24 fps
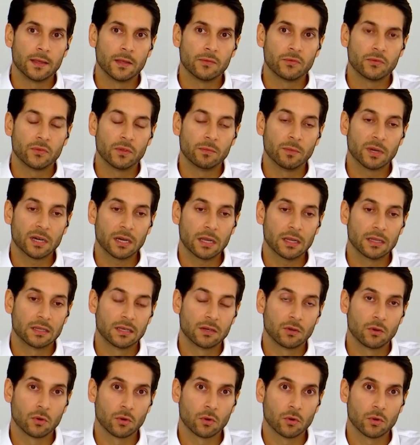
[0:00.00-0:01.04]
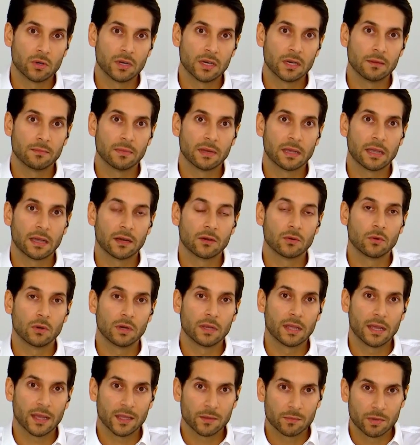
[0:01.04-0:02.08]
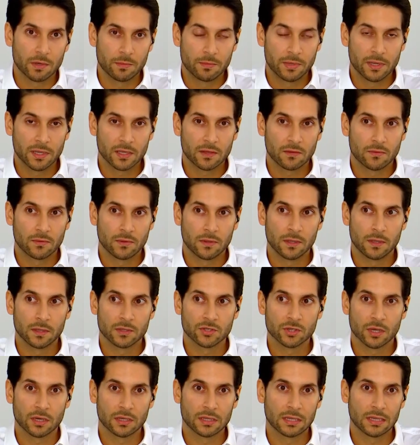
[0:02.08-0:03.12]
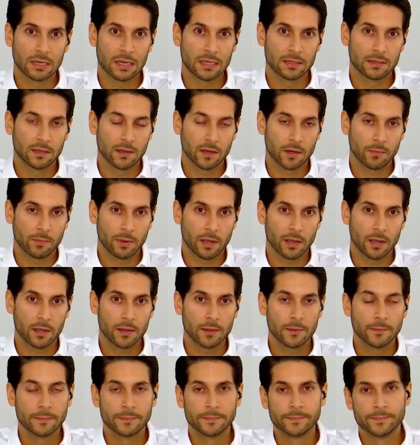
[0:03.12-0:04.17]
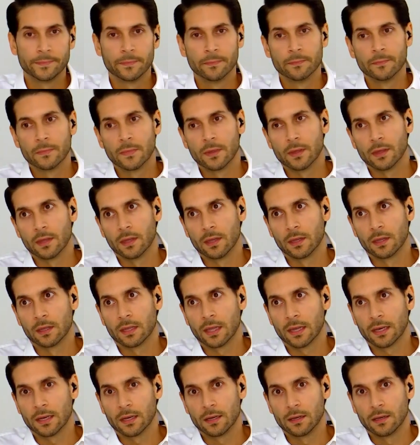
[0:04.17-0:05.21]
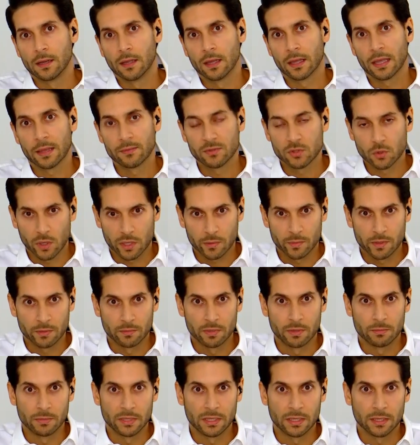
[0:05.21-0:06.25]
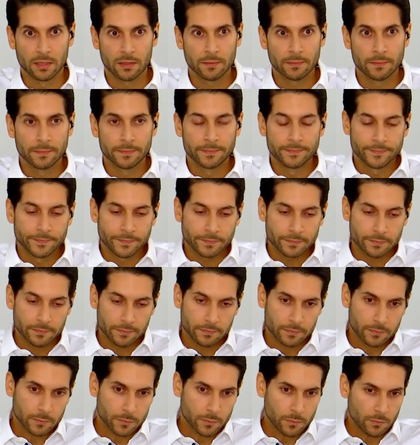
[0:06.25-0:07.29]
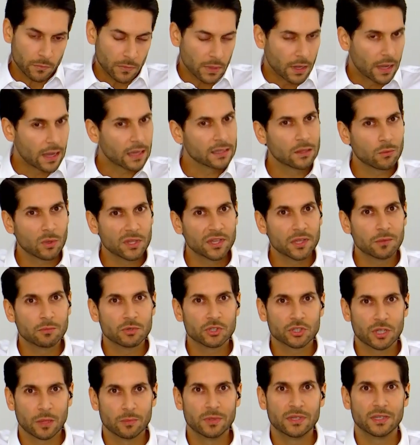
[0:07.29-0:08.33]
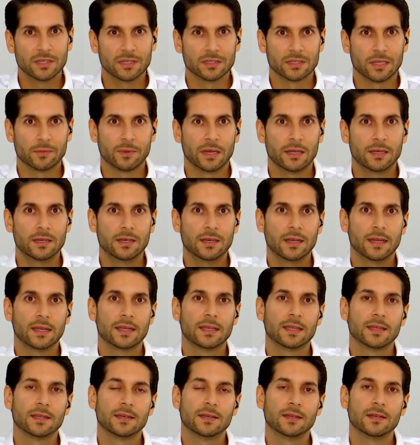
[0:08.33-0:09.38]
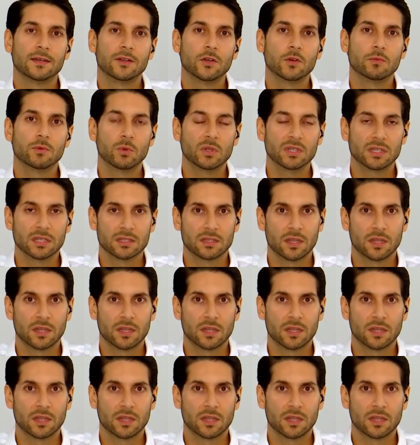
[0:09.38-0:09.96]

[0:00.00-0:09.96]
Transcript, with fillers: في مرحله الكورونا لما كان الكل قاعد بالبيت في شهر ثلاثة أربعة آه، كان عندنا 45% هذا وضع مش طبيعي طبعا لكن اليوم الوضع